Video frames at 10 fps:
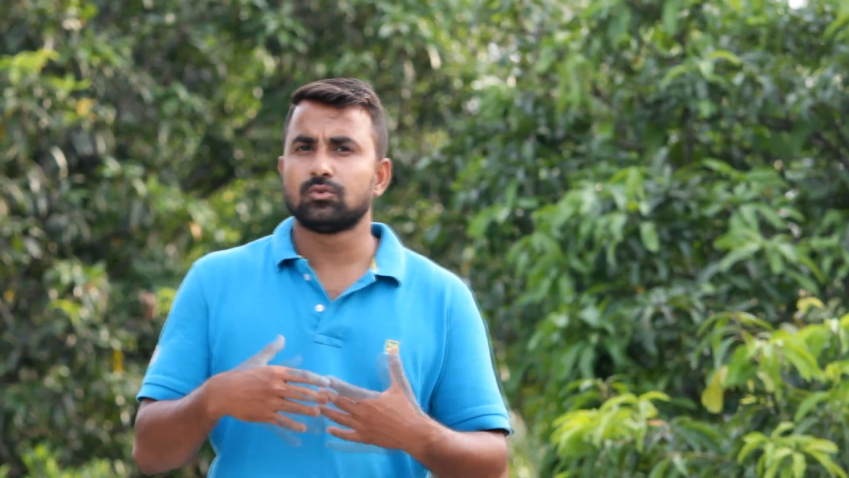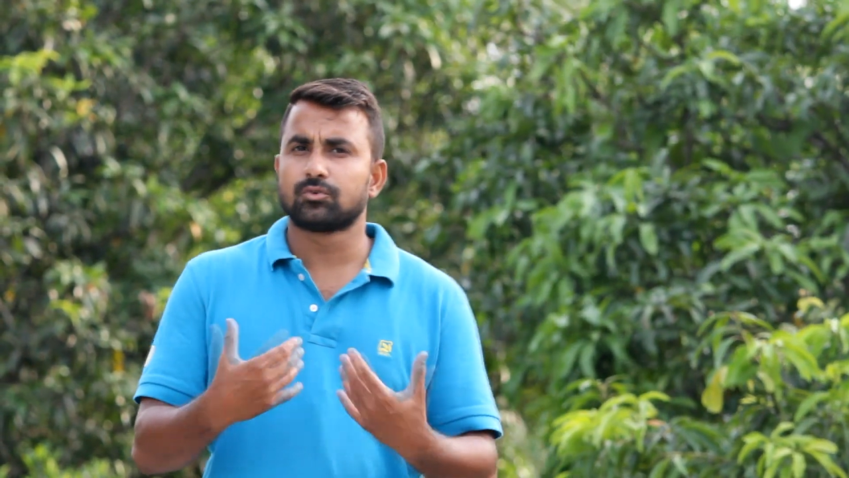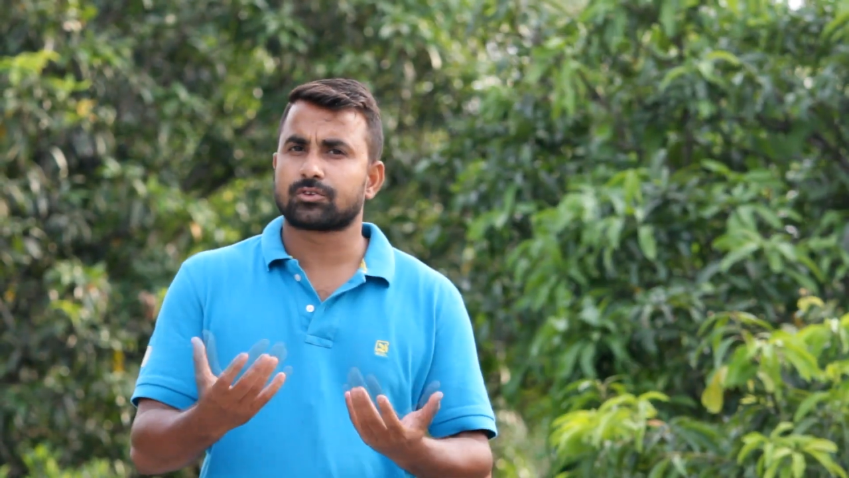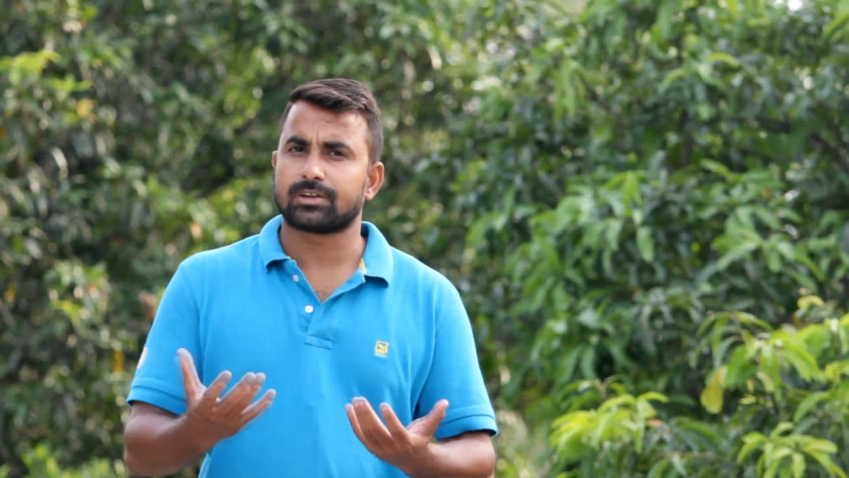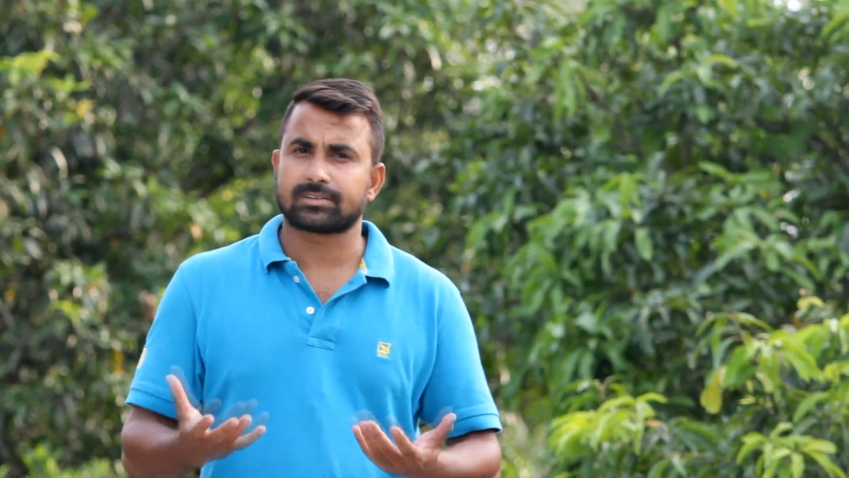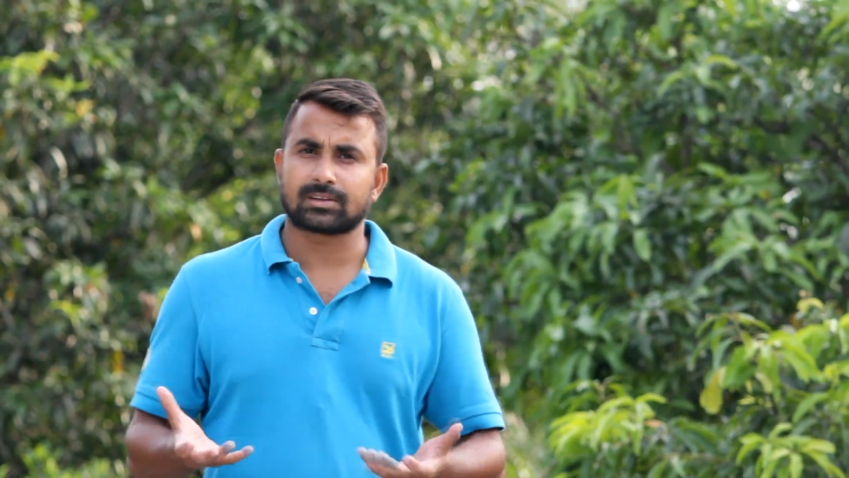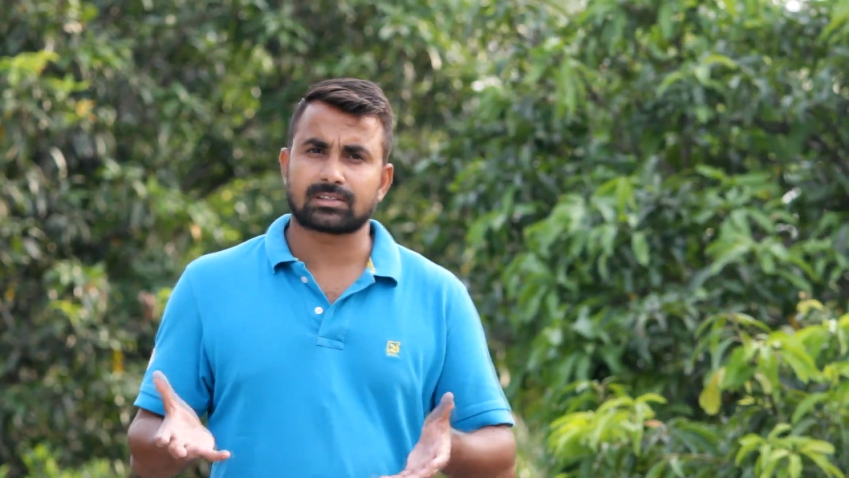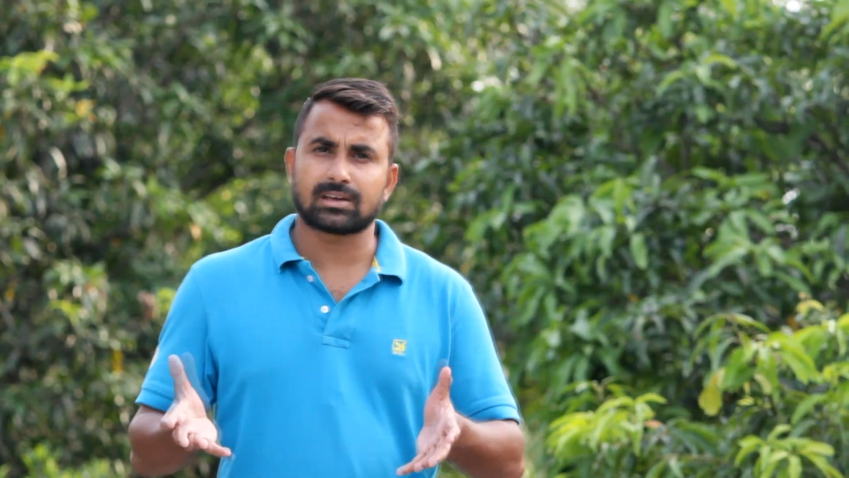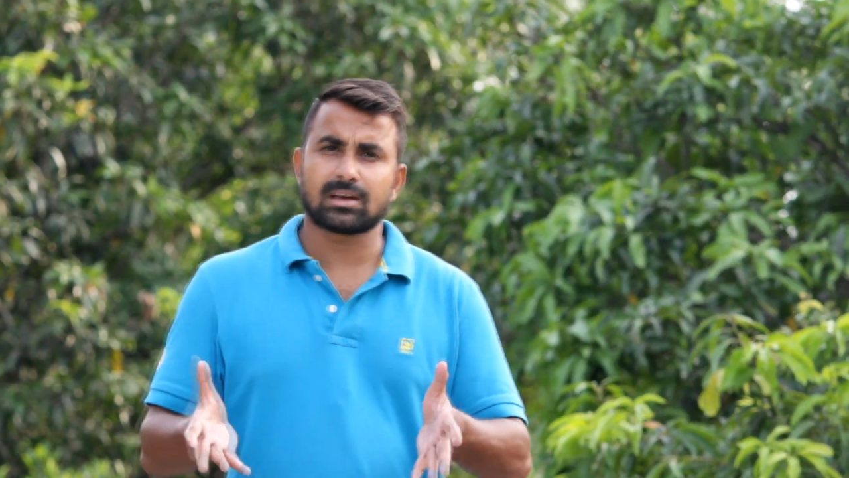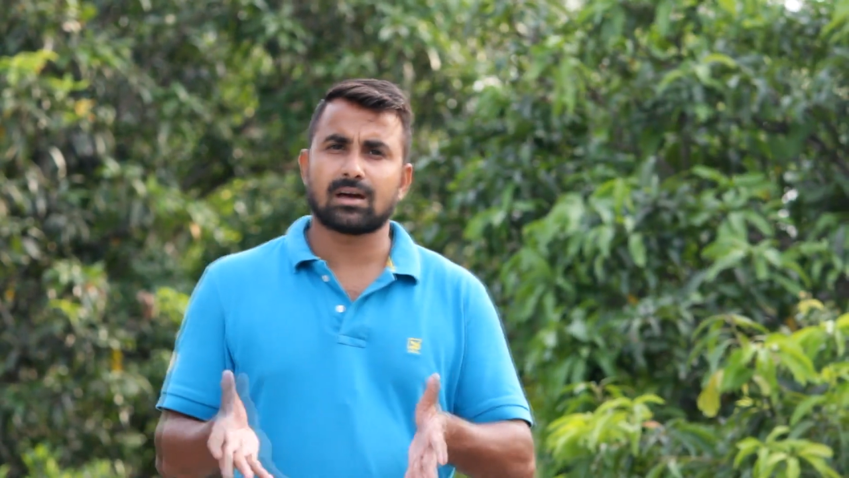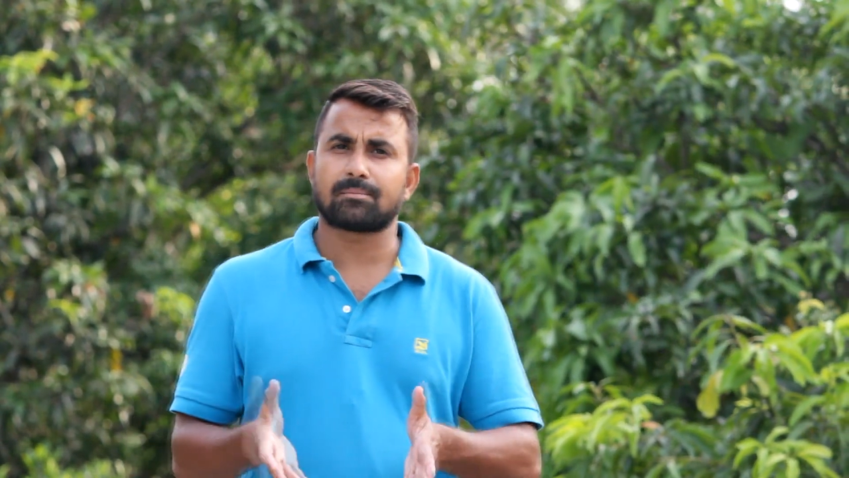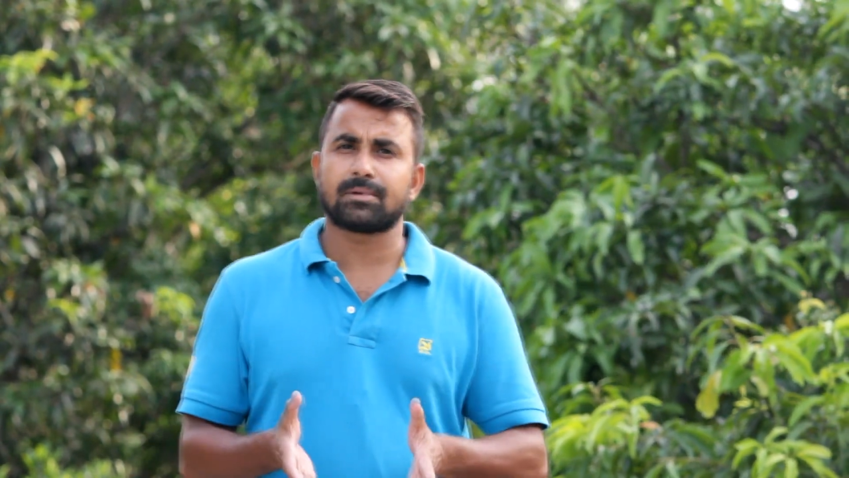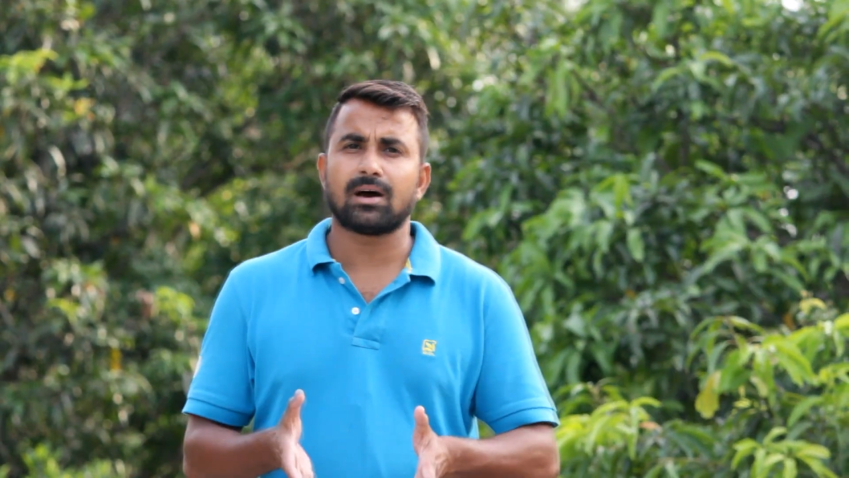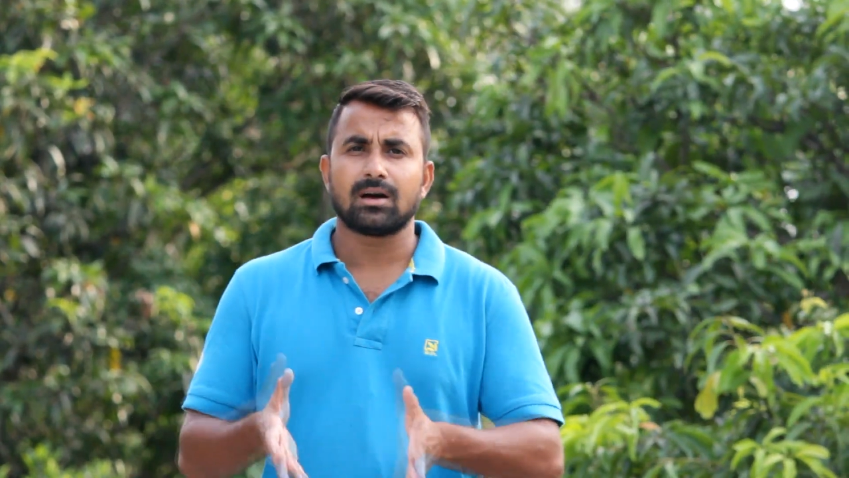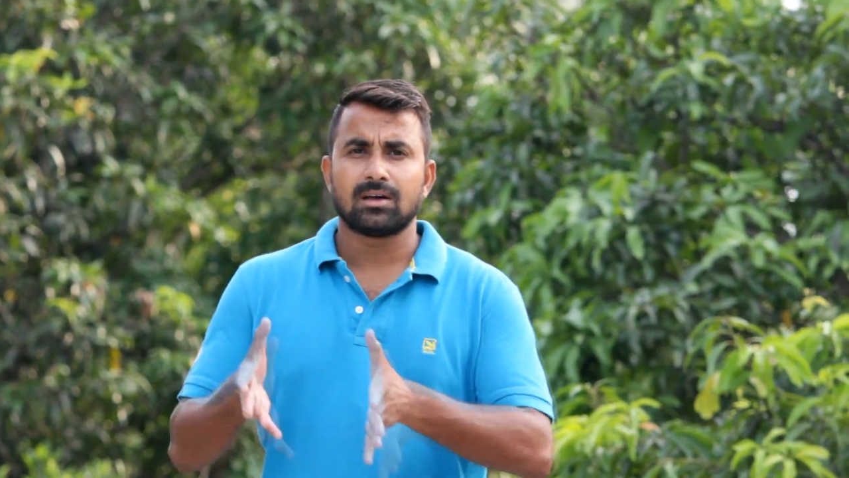यूज़ कर सकते हैं
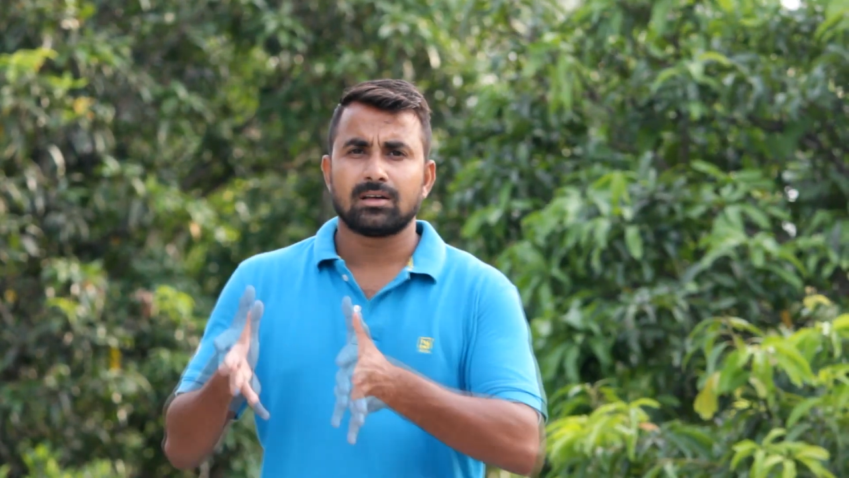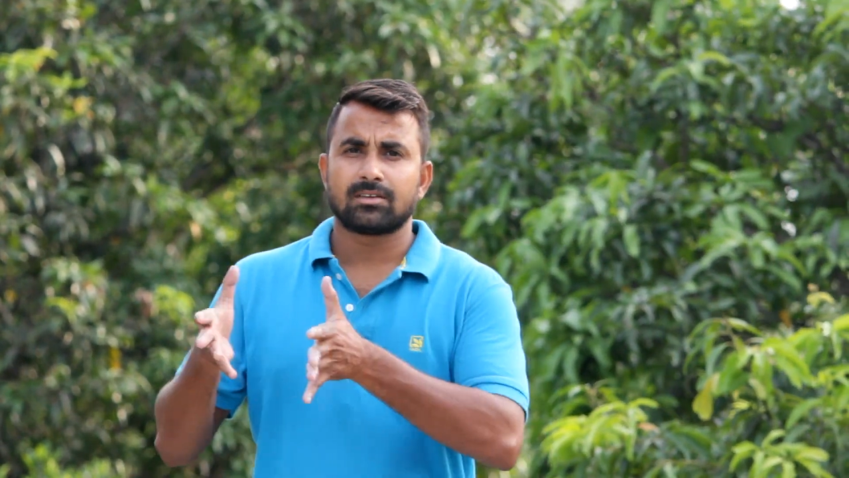अपना